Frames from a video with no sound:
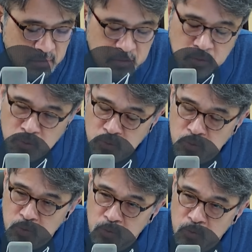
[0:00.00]

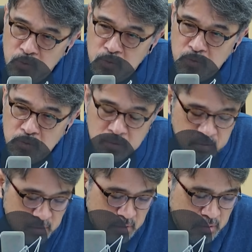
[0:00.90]
이것도
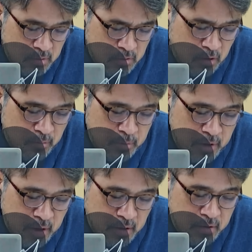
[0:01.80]

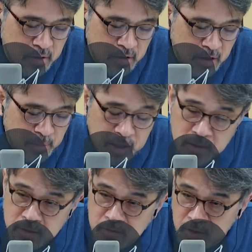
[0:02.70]
정밀하게
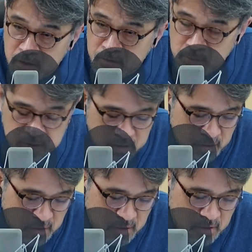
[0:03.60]
들여다봐야 되는 사안입니까?